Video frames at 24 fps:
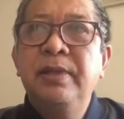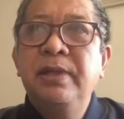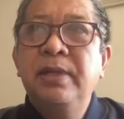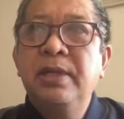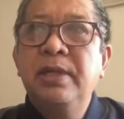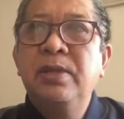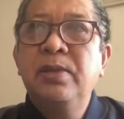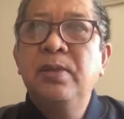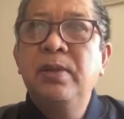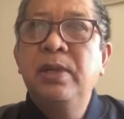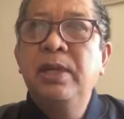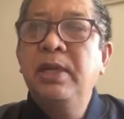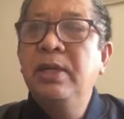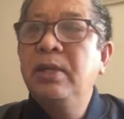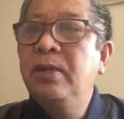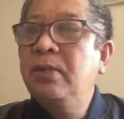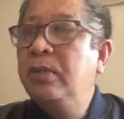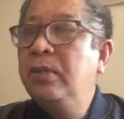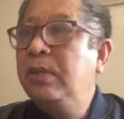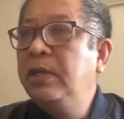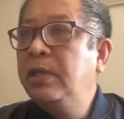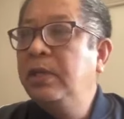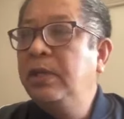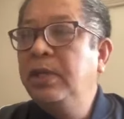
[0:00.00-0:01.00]
Katulad
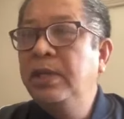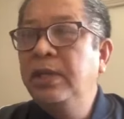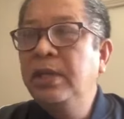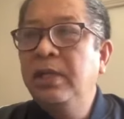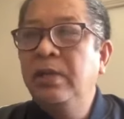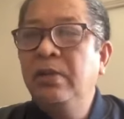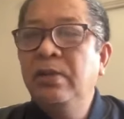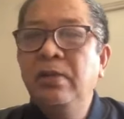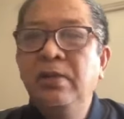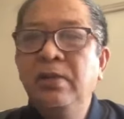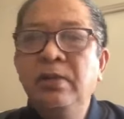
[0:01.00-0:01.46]
no ni ano,